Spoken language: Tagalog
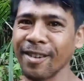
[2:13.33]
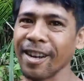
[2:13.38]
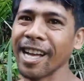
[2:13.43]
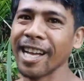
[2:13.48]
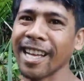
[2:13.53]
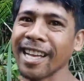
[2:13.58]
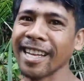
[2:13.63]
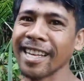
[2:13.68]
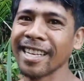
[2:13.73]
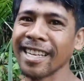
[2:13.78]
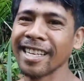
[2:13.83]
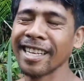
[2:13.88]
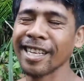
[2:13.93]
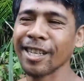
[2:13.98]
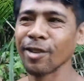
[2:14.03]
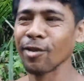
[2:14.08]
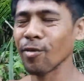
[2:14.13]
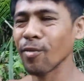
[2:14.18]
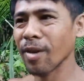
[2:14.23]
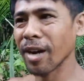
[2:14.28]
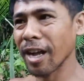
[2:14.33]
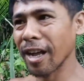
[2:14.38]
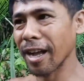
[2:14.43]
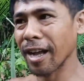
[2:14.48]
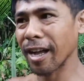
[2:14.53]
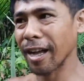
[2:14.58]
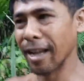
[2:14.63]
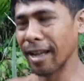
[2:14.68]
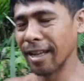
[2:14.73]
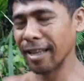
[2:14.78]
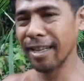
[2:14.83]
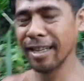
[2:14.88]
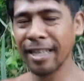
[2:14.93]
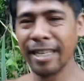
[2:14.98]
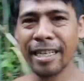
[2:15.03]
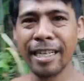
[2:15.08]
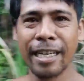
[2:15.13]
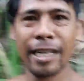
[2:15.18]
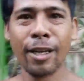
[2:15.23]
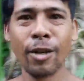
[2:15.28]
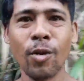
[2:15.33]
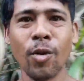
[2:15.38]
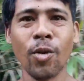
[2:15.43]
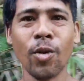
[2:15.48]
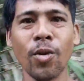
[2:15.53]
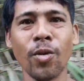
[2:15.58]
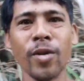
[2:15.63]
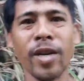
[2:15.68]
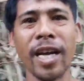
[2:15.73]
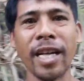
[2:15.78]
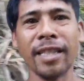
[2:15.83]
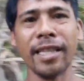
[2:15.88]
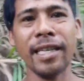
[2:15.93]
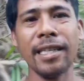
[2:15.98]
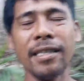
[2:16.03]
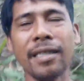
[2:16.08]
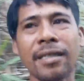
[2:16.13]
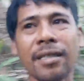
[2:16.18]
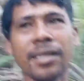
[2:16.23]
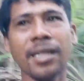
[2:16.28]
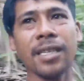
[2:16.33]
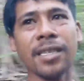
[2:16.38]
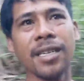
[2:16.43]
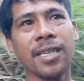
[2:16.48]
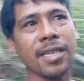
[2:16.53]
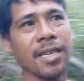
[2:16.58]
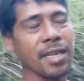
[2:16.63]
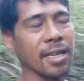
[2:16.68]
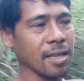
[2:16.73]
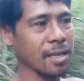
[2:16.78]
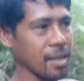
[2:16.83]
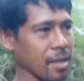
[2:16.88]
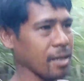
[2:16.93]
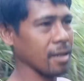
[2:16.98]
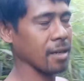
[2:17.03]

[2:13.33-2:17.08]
di ba? yung mga guro natin kasi